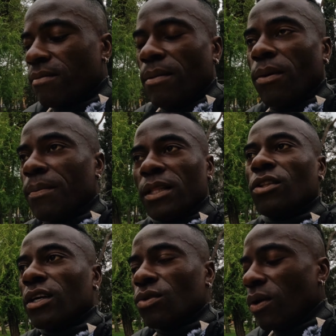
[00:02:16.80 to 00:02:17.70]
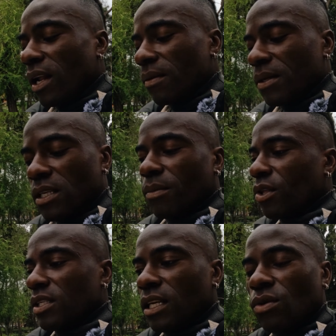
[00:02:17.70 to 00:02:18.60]
mi momento actual, mis
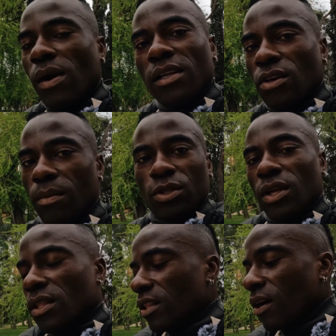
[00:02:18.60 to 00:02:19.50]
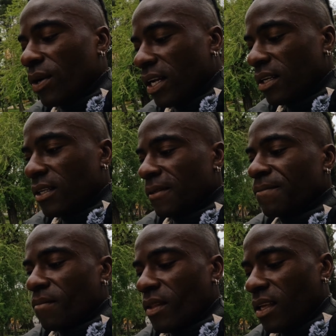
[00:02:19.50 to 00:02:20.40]
emociones actuales como estoy haciendo ahora
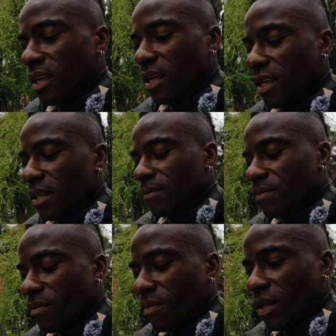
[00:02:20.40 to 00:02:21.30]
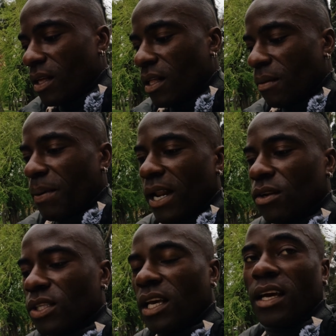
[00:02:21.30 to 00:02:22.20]
y
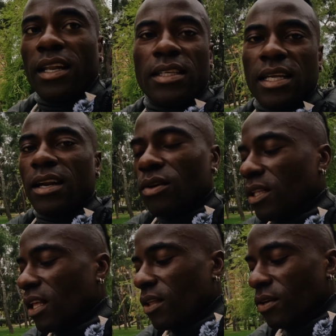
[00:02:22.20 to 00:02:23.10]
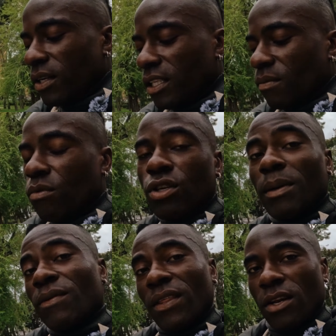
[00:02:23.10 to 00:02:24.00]
para los que queréis crear contenido es
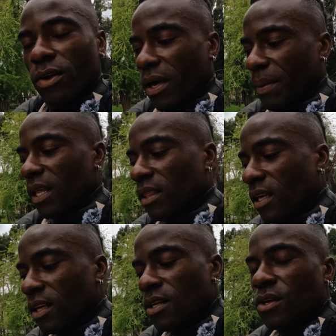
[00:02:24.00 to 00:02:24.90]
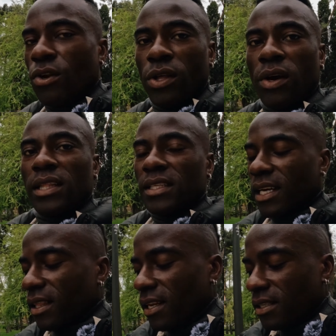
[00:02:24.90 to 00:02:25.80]
mucho más fácil de lo que parece. Lo único que
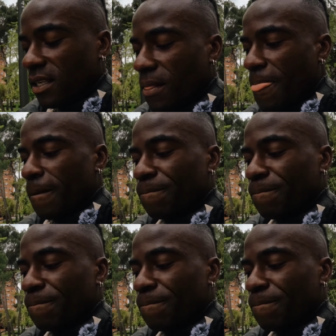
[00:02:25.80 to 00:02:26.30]
tienes que hacer es